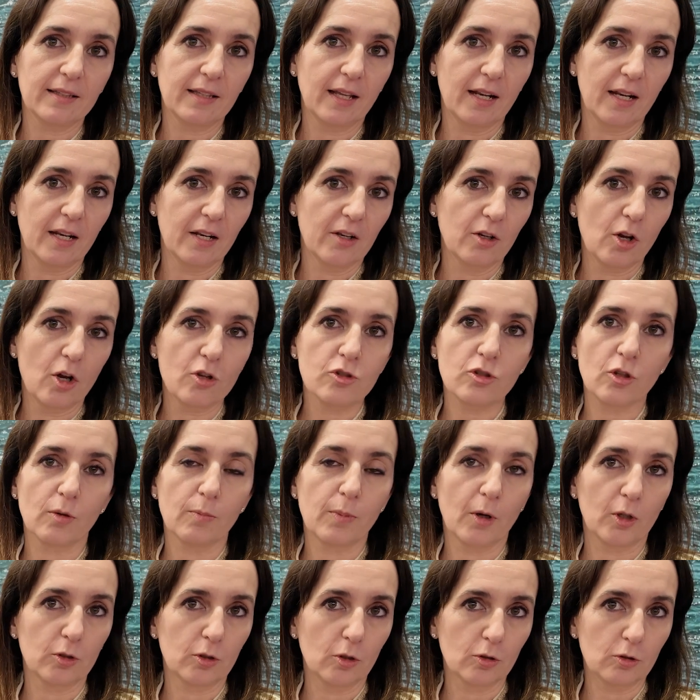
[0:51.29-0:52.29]
del nostro
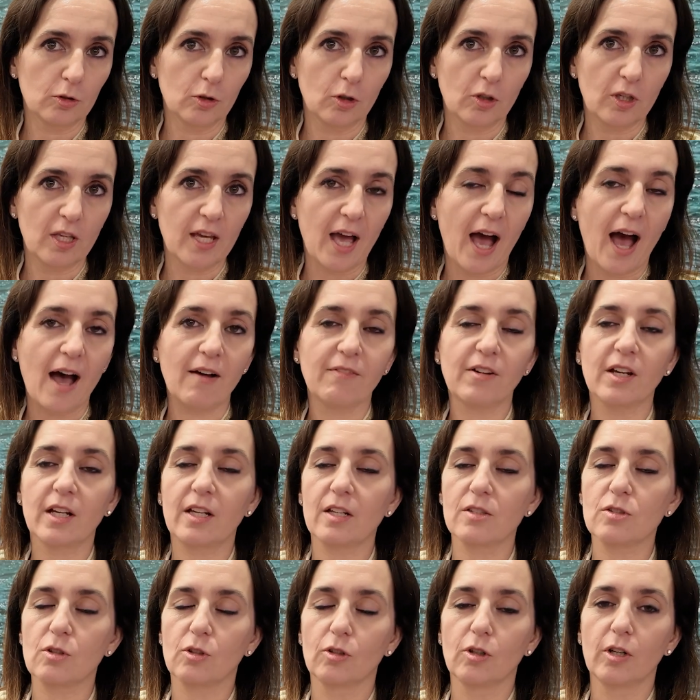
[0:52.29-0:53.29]
prodotto chiave
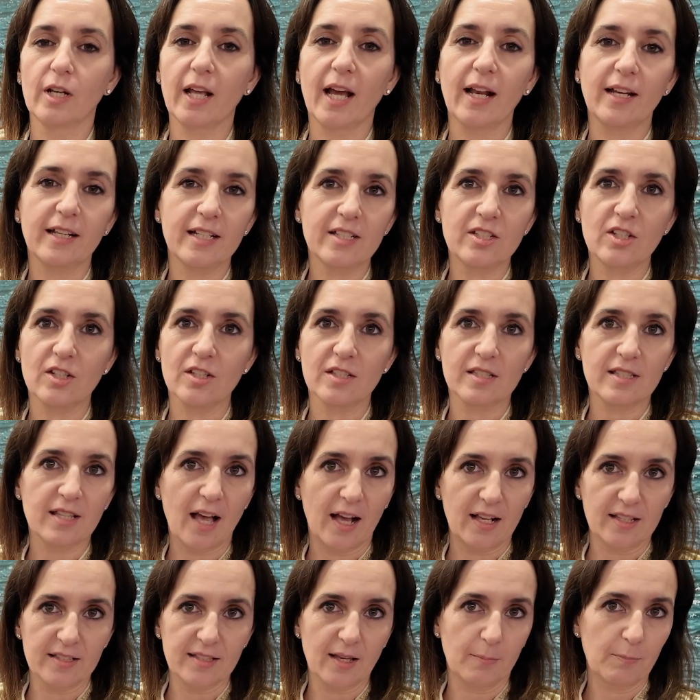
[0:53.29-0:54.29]
che sono le alici in
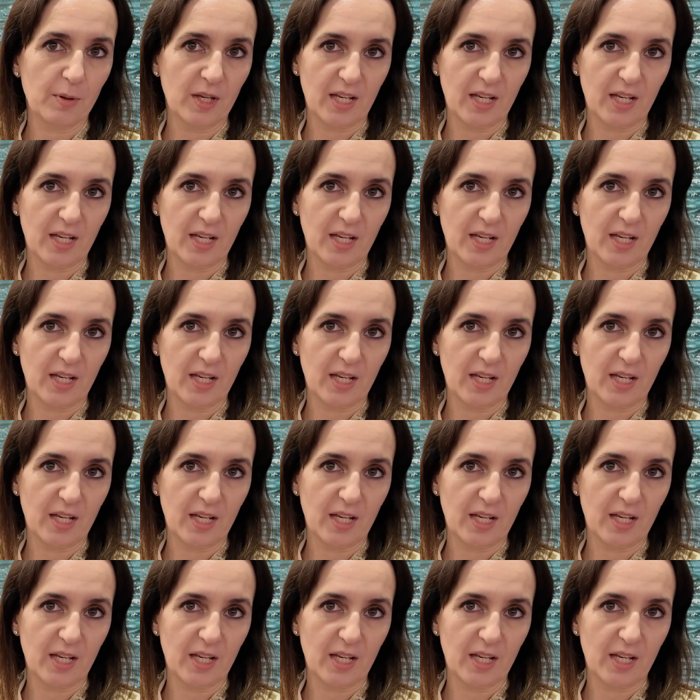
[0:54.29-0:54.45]
salsa